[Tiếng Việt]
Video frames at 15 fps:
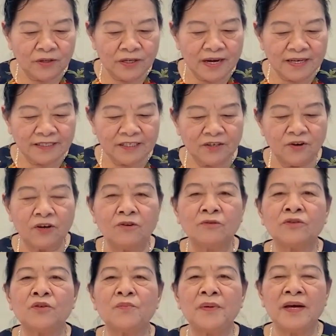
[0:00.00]
Tôi à, xin hỏi
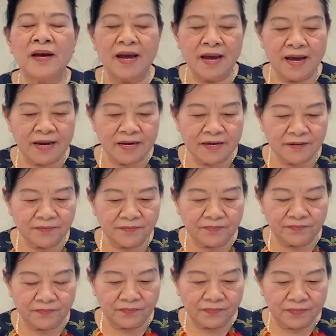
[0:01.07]
cô số 12.
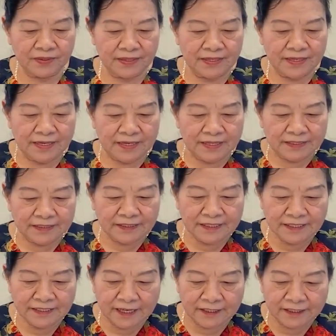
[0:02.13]

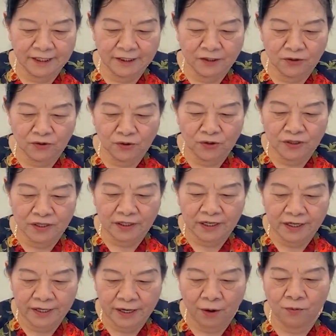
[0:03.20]
Xin giải thích cho tôi
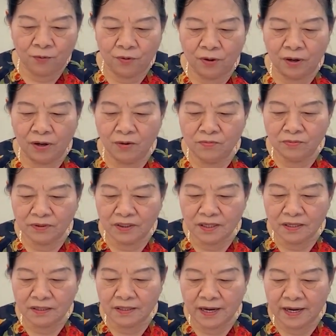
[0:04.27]
được hiểu công
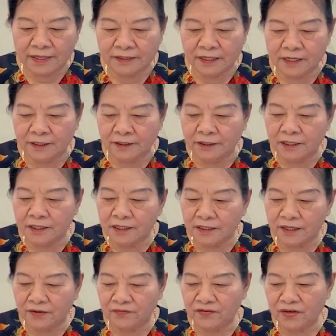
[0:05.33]
thức để trời
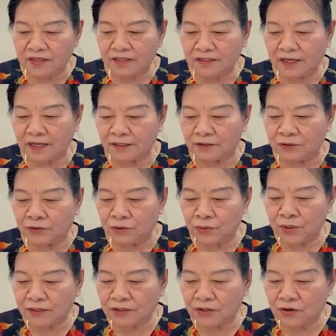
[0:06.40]
tứ thiên vương sản
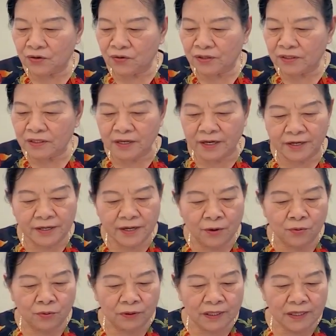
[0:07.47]
xuất con người
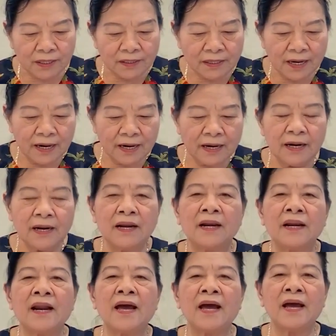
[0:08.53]
đầu tiên
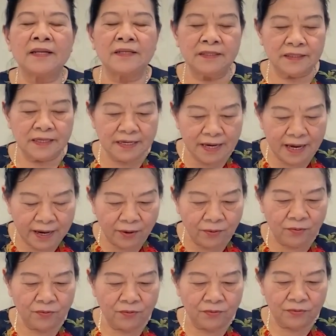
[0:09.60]
là như thế
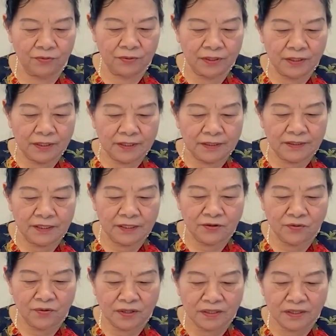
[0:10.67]
nào?
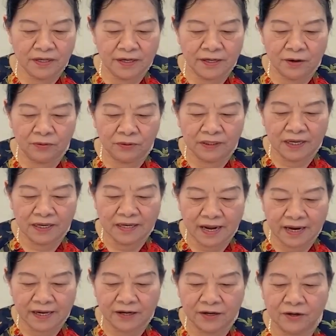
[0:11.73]
Những con người đầu tiên
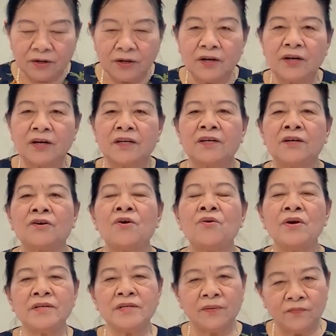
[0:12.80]
này thì
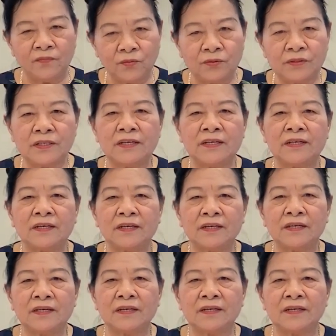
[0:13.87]
có nhiệm vụ gì?